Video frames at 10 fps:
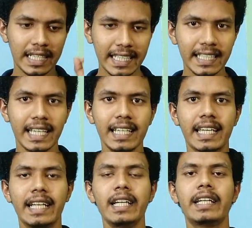நீங்க
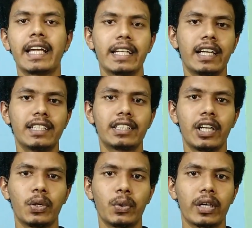என்ன டெக்னிக்கல்
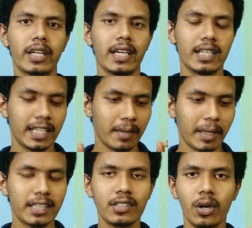ஸ்கில் கொடுக்குறீங்க நீங்க
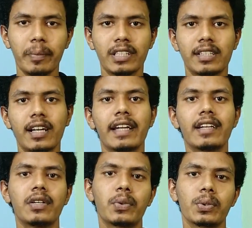மற்ற டாபிக்ஸ்லாம் எல்லாம்
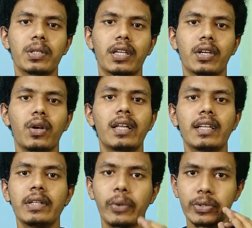என்னென்ன கொடுத்துருக்கீங்களோ
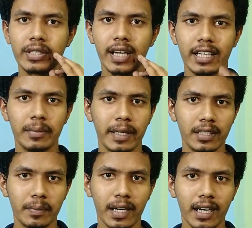அது வந்து கொஸ்டின் கண்டிப்பா
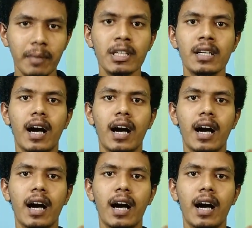எதிர்பார்க்கலாம்